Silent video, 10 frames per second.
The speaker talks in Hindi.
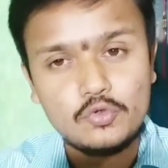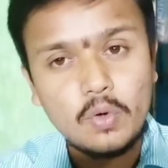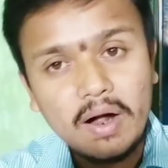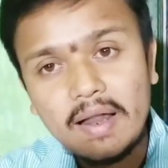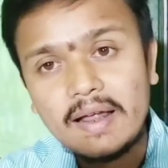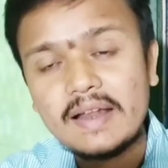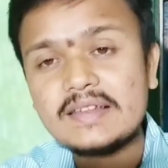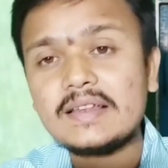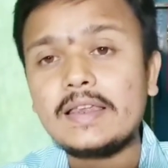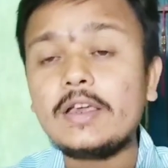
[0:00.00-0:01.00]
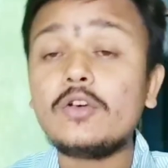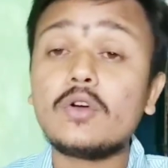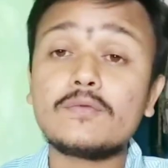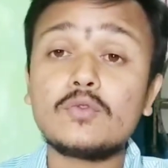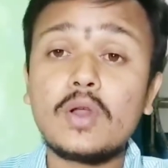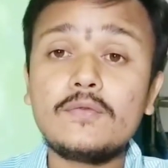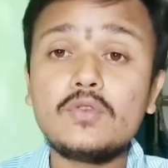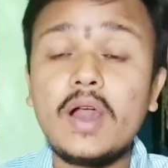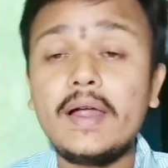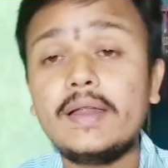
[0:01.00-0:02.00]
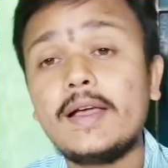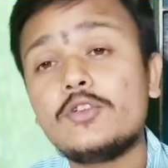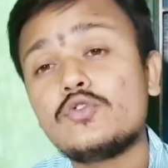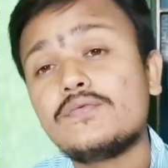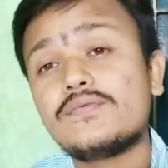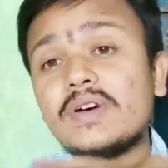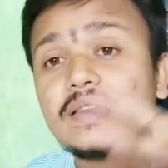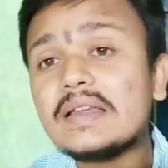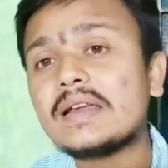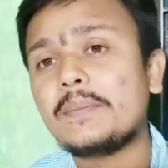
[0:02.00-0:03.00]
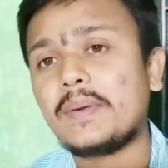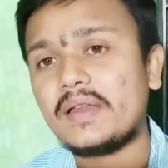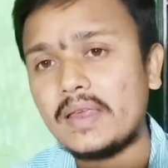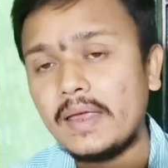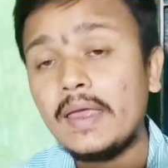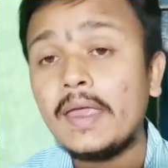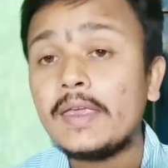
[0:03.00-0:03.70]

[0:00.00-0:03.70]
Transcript: जुगाड़ लगाना चाहते हैं और वोडाफोन आइडिया का जो फर्दर कंपनी है